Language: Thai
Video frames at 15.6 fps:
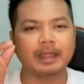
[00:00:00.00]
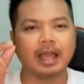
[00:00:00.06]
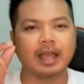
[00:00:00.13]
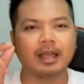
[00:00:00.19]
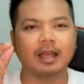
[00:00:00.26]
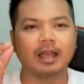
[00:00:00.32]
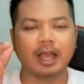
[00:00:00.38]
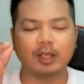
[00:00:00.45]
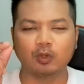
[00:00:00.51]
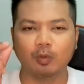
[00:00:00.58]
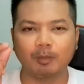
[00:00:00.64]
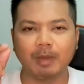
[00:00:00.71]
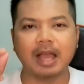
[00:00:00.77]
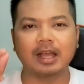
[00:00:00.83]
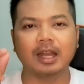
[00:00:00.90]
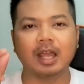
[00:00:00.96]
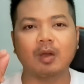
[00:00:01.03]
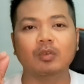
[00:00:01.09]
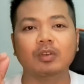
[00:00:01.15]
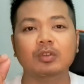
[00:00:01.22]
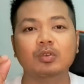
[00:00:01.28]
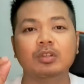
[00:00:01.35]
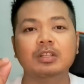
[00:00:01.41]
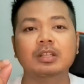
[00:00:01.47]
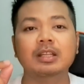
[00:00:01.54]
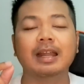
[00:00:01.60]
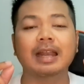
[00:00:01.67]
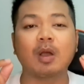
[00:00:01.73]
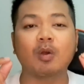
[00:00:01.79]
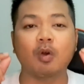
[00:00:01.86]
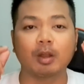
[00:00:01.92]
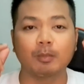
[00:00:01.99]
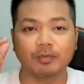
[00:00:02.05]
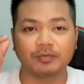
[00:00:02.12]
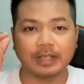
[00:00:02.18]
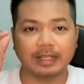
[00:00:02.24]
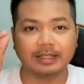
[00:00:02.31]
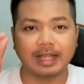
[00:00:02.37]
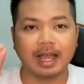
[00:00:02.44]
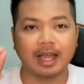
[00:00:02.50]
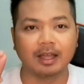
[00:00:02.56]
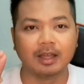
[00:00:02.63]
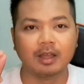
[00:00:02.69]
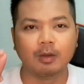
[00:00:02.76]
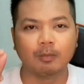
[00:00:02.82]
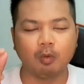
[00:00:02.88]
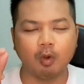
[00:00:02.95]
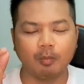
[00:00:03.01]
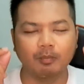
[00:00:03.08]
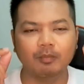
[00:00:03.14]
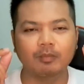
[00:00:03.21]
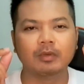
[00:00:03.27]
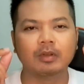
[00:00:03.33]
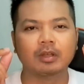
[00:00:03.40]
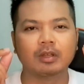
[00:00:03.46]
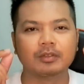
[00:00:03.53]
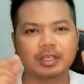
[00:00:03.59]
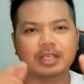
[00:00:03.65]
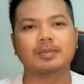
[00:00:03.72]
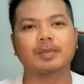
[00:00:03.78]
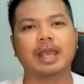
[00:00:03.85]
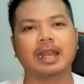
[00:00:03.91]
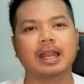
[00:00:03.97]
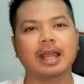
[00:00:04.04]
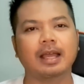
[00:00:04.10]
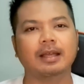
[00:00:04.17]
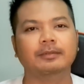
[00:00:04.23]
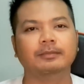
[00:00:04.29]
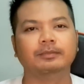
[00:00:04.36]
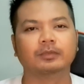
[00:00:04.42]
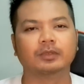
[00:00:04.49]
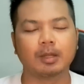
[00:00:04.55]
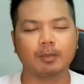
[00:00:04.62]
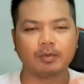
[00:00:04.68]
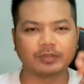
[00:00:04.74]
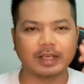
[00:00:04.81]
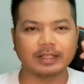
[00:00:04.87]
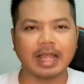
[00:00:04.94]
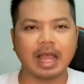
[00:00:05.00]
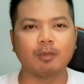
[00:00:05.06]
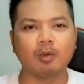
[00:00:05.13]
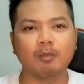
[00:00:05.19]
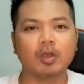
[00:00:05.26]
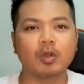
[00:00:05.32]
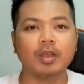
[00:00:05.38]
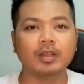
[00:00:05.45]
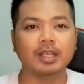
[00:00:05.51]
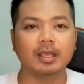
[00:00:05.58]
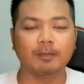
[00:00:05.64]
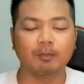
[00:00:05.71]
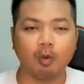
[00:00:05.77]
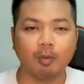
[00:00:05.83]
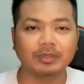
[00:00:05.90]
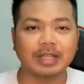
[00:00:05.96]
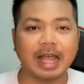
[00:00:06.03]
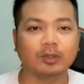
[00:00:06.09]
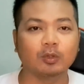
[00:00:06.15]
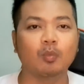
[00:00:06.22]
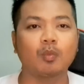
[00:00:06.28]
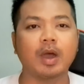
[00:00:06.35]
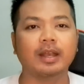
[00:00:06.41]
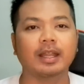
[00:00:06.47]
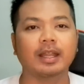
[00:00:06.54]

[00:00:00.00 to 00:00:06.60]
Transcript: นะฮะอายุมากแล้วเรื่องราวของระบบสายตา ผม 41 แล้ว ระบบสายตาผมไม่ค่อยดี ผมทานทุก